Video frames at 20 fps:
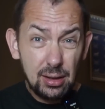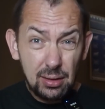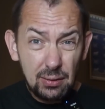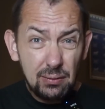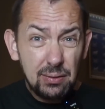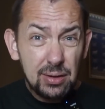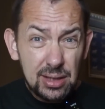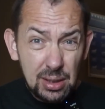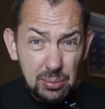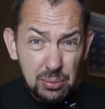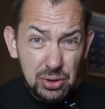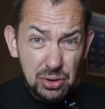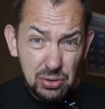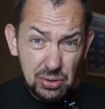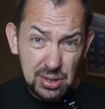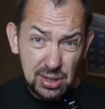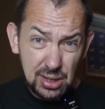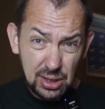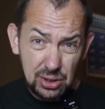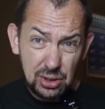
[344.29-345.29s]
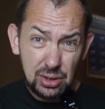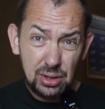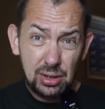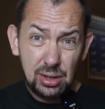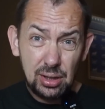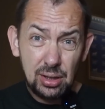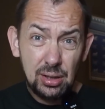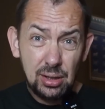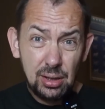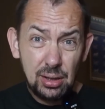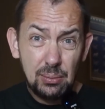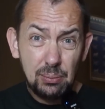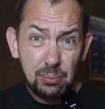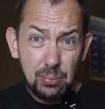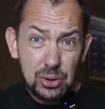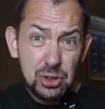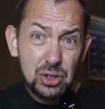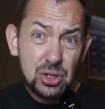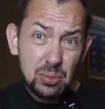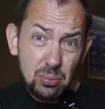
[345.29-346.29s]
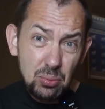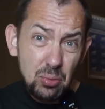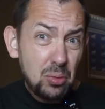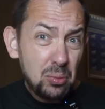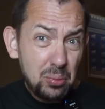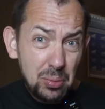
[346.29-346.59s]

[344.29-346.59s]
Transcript: Вы нам еще скажите, почему